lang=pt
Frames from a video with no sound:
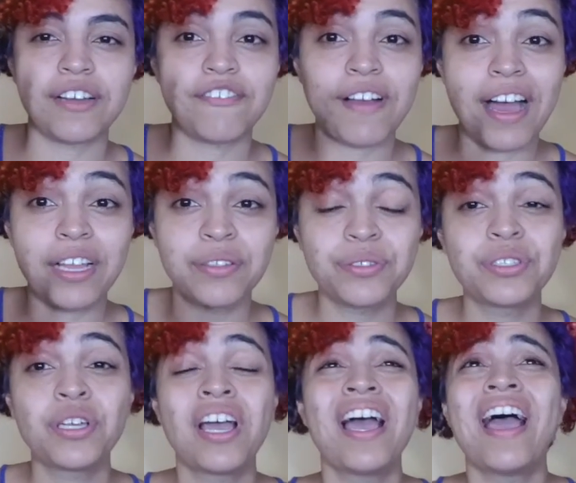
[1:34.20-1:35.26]
gravados.
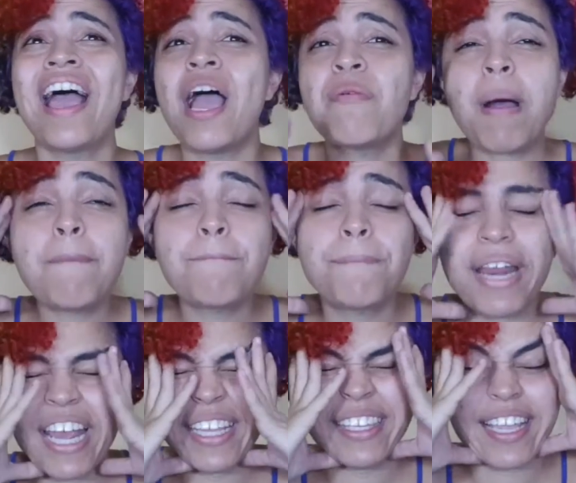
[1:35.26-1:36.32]
É uma
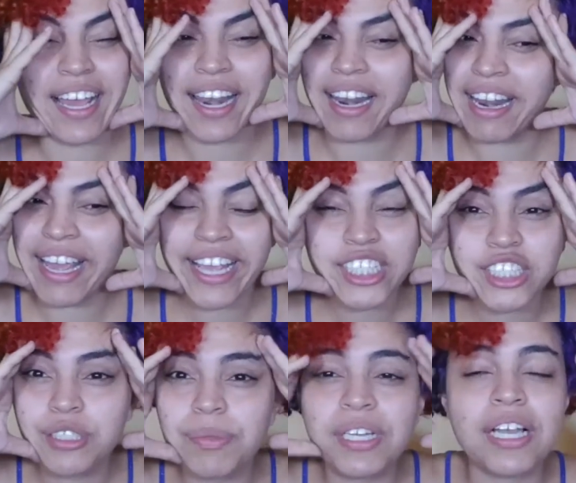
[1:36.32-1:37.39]
preta
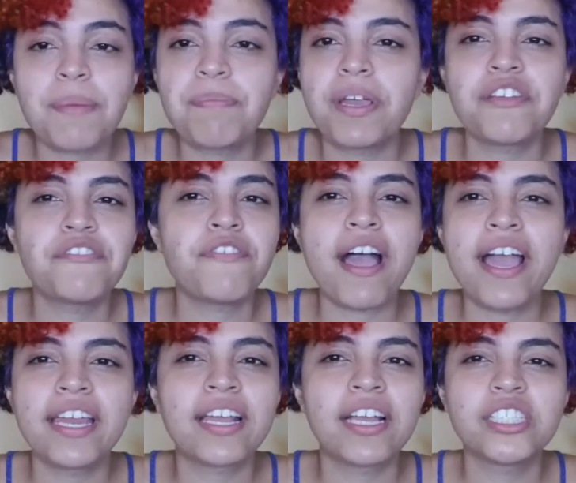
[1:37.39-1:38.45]
lésbica
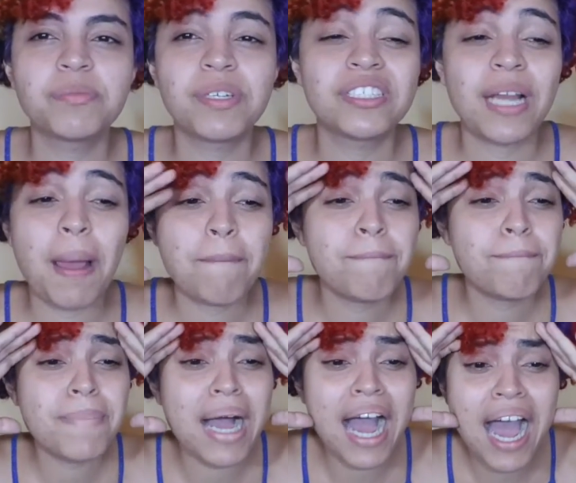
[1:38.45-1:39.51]
periférica de Brasília
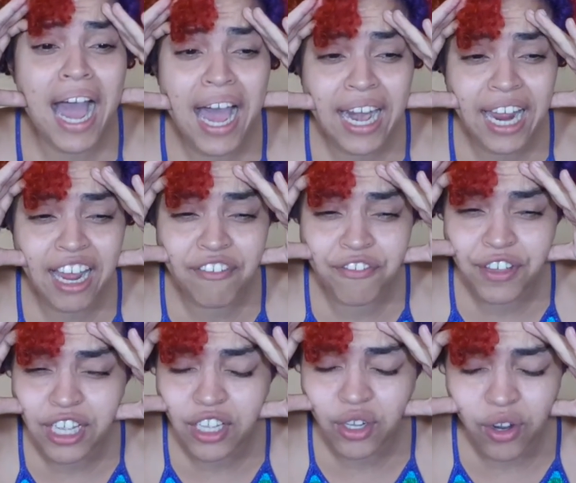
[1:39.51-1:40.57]

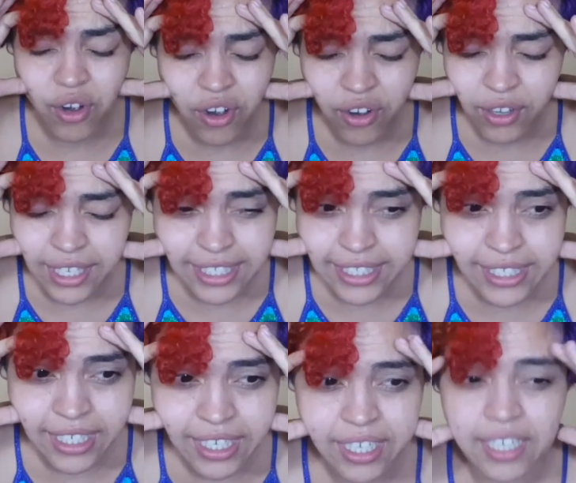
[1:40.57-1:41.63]

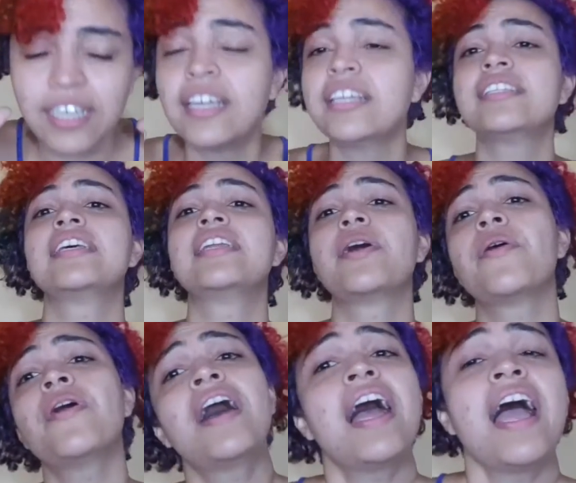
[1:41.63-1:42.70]
maravilhosa,
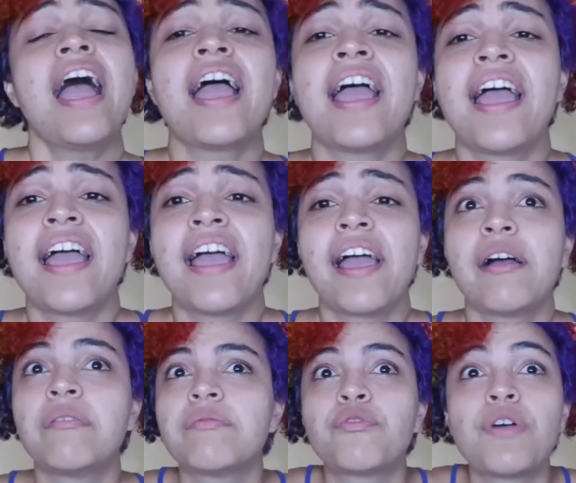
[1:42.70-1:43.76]
entendeu?
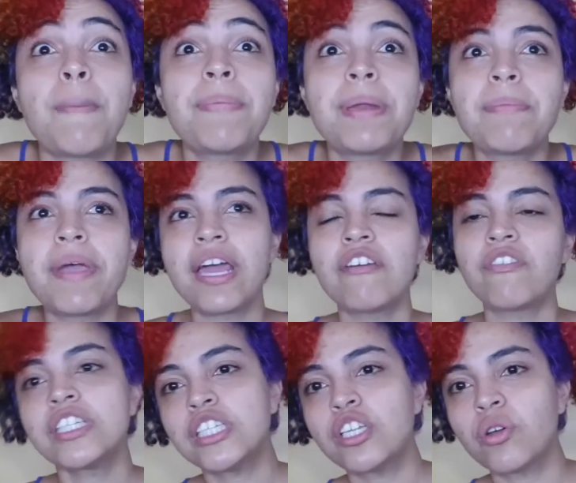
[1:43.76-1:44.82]
É, foi a primeira
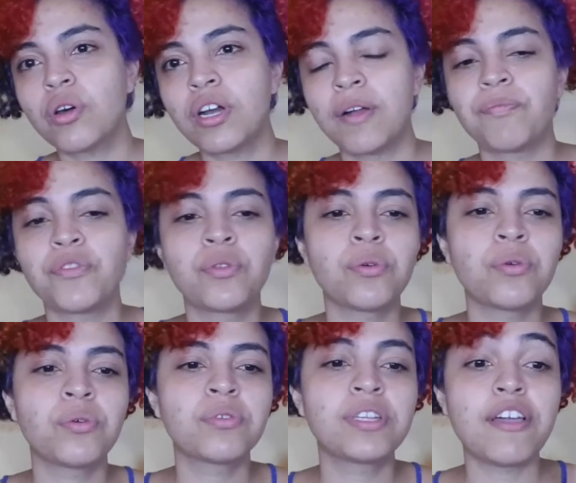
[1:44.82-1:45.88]
vencedora
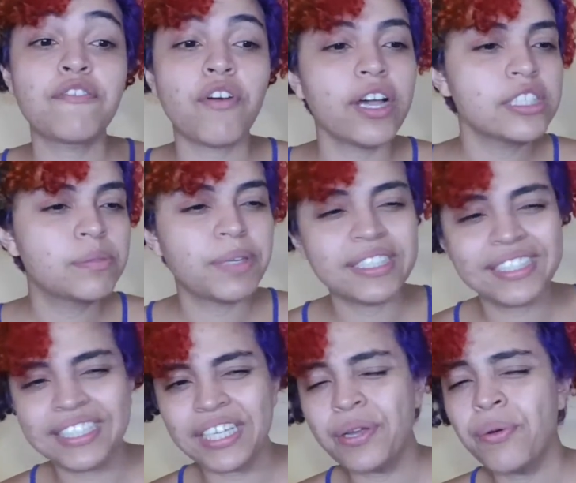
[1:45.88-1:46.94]
do The Voice
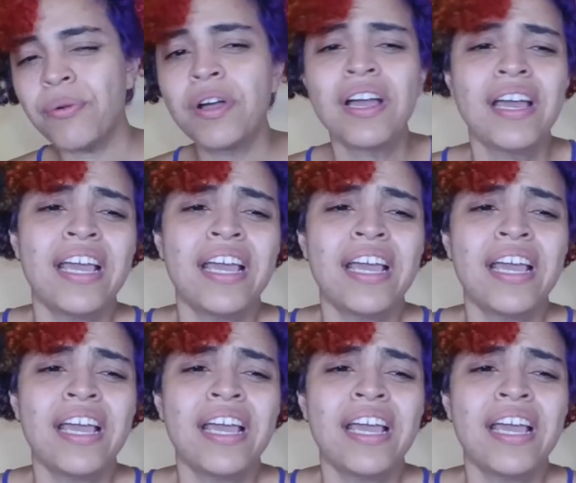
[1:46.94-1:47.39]
Brasil